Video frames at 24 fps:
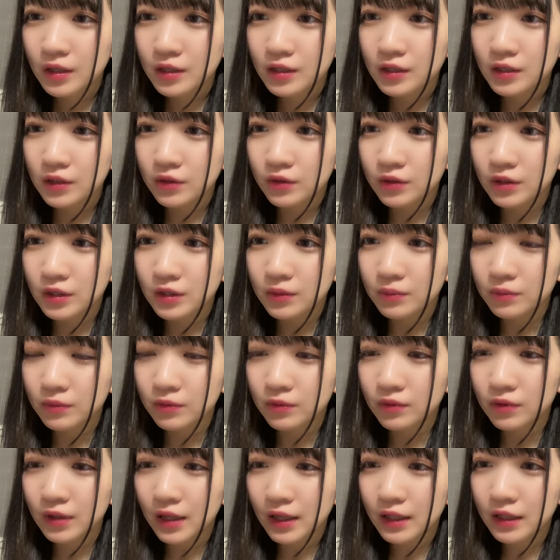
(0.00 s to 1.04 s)
次の
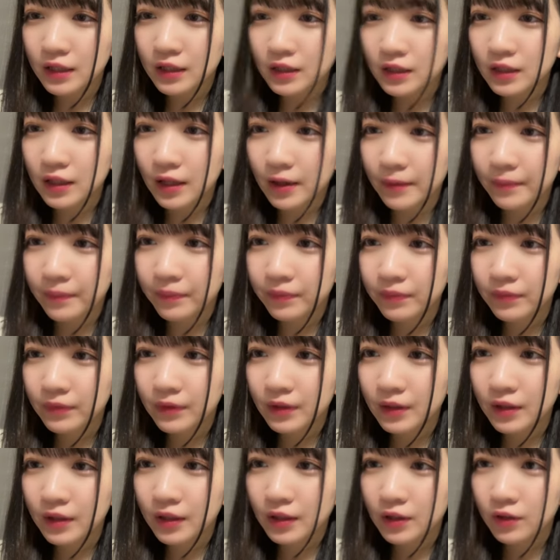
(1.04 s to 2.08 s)
シンボル会いに来て
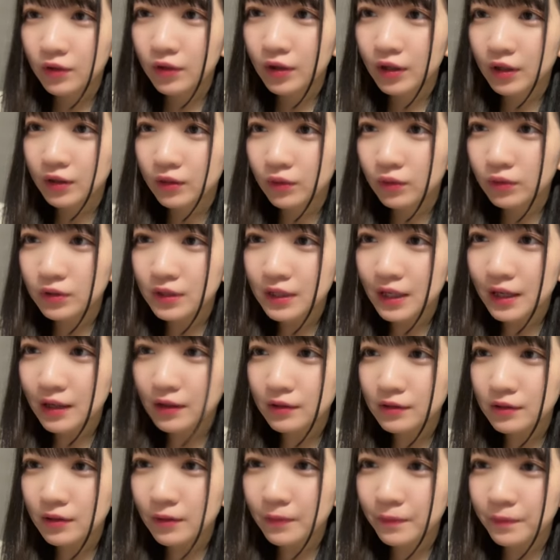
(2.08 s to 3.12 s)
昨日こちら
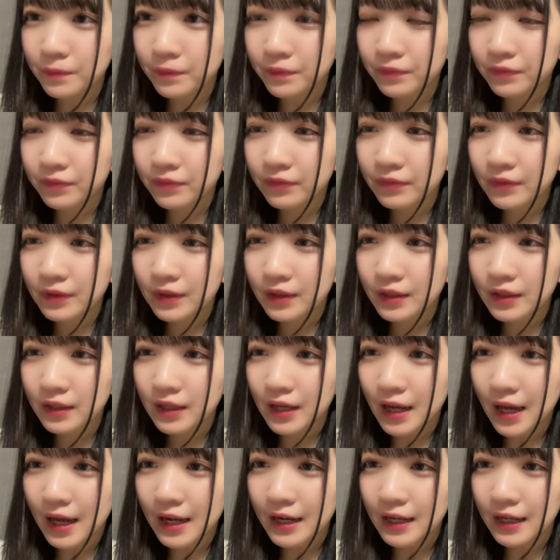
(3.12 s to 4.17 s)
こそ
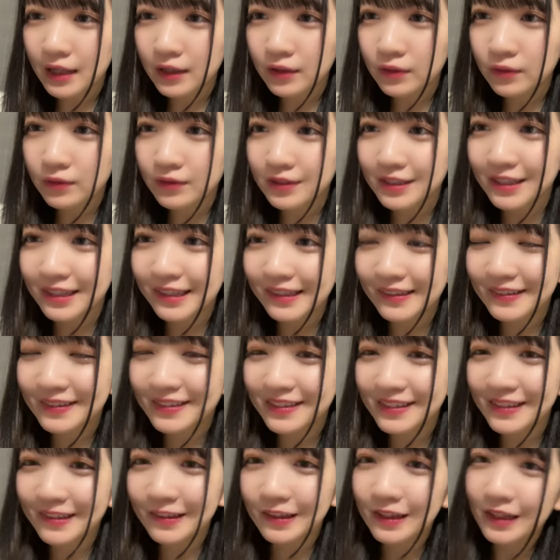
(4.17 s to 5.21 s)
ありがとう贅沢す
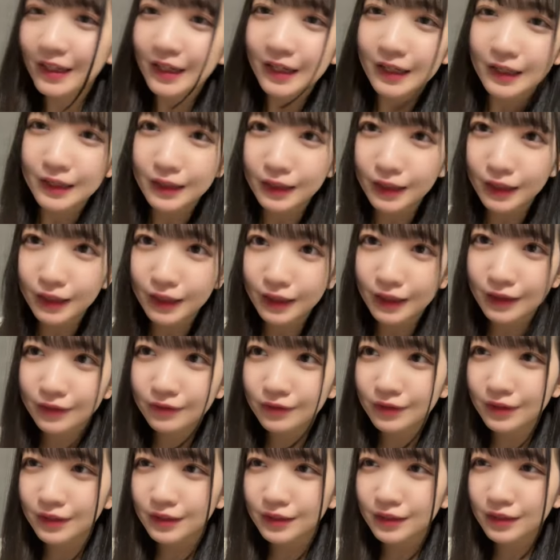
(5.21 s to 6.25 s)
ぎるねえ
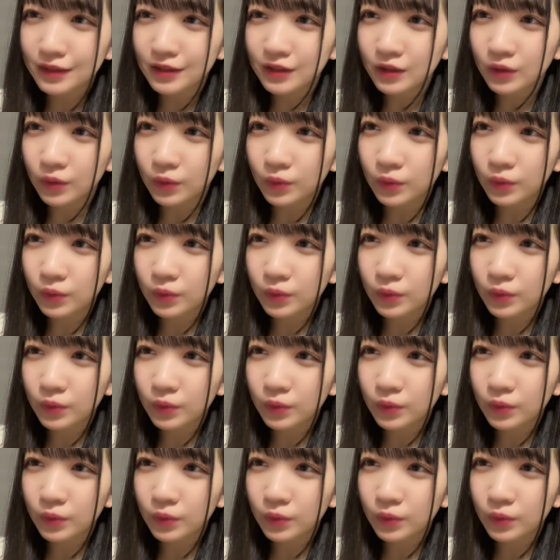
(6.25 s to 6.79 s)
嬉しいよ